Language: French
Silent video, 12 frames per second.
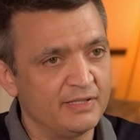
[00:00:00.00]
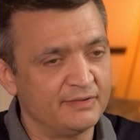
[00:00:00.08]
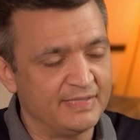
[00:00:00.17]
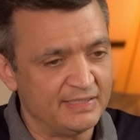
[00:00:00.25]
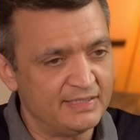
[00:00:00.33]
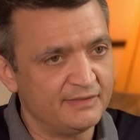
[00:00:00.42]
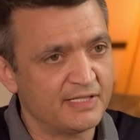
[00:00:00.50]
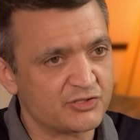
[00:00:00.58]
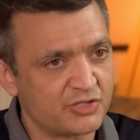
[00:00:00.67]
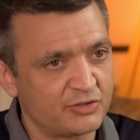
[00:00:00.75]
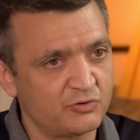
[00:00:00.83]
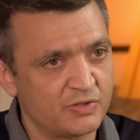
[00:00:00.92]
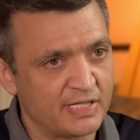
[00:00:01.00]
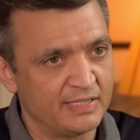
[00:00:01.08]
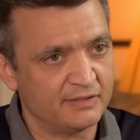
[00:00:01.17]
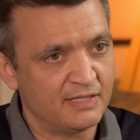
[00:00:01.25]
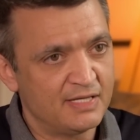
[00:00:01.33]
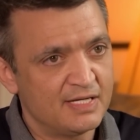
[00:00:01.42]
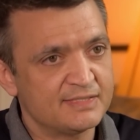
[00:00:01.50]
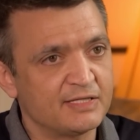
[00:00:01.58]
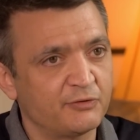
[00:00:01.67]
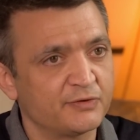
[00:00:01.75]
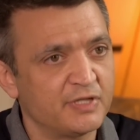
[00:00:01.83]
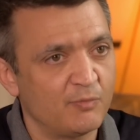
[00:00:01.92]
délit d'achat de cocaïne.
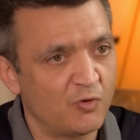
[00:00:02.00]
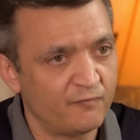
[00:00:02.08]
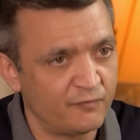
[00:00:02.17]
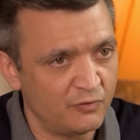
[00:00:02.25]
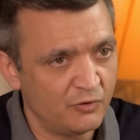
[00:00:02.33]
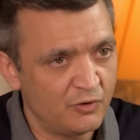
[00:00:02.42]
C'est entièrement faux.